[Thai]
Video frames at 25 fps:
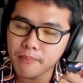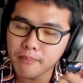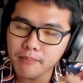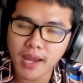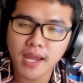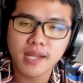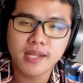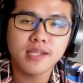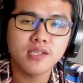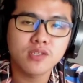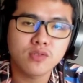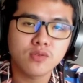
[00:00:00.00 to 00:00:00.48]

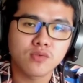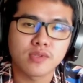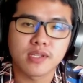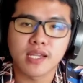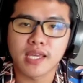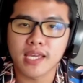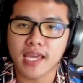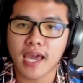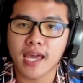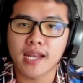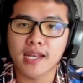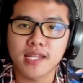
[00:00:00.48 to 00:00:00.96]
มากที่สุดใน
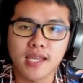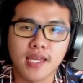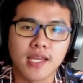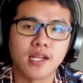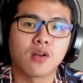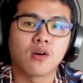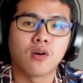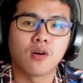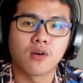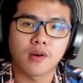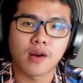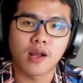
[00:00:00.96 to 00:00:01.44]
การเทรด
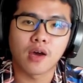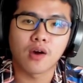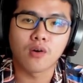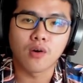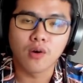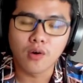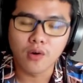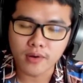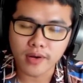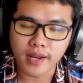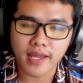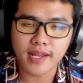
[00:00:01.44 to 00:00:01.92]
ของเรา
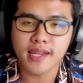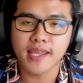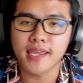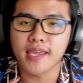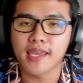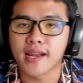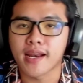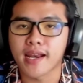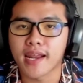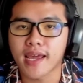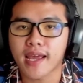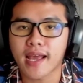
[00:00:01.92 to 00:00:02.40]
นั่นเอ
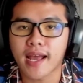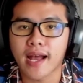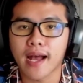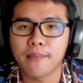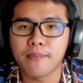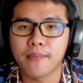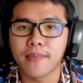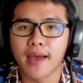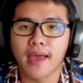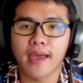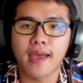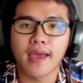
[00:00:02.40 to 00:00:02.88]
งนะครับ
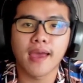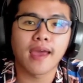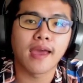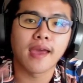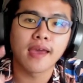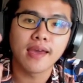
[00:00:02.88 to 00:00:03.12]
อ่า